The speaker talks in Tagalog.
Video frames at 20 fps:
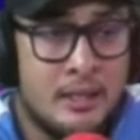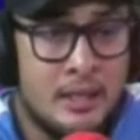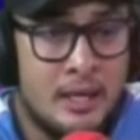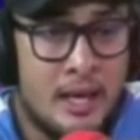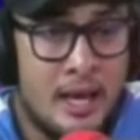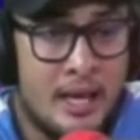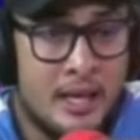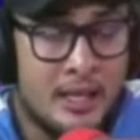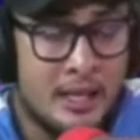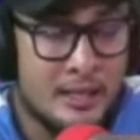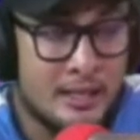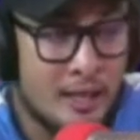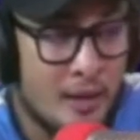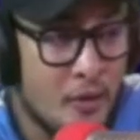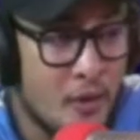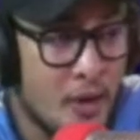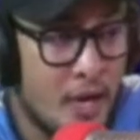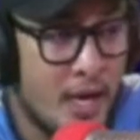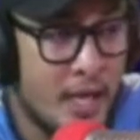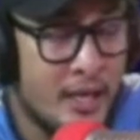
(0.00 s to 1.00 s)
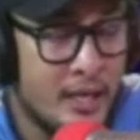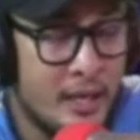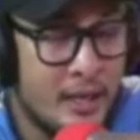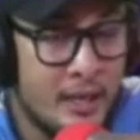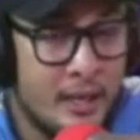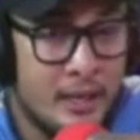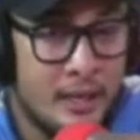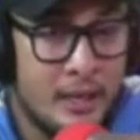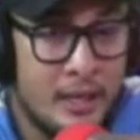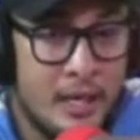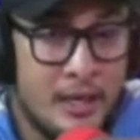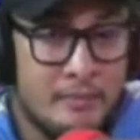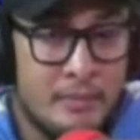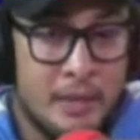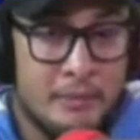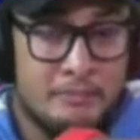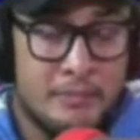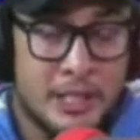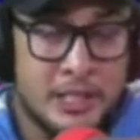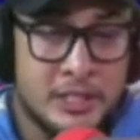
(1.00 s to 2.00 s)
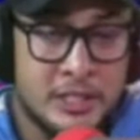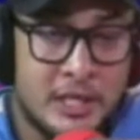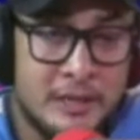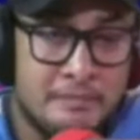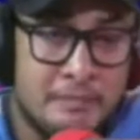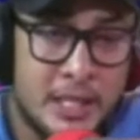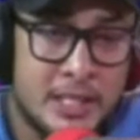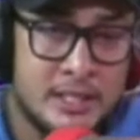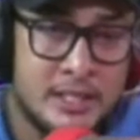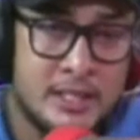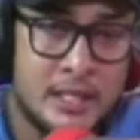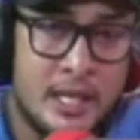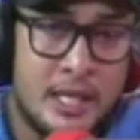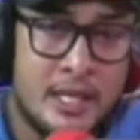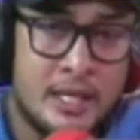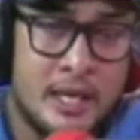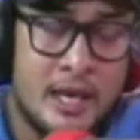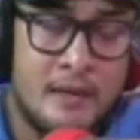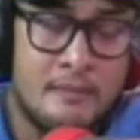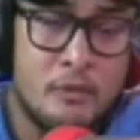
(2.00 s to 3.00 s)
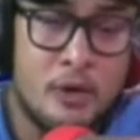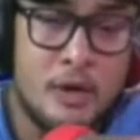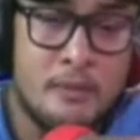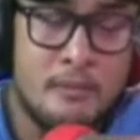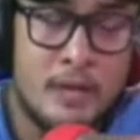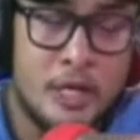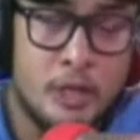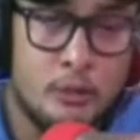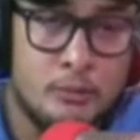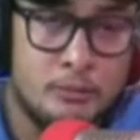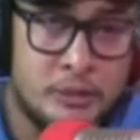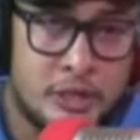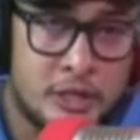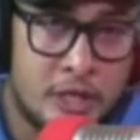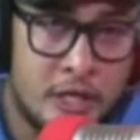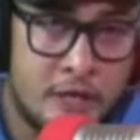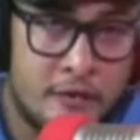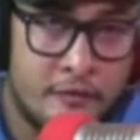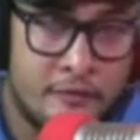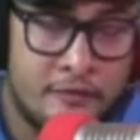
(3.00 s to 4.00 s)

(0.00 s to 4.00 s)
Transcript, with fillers: ang ah, katawhan nga magbansay-bansay kamo ang mag-observe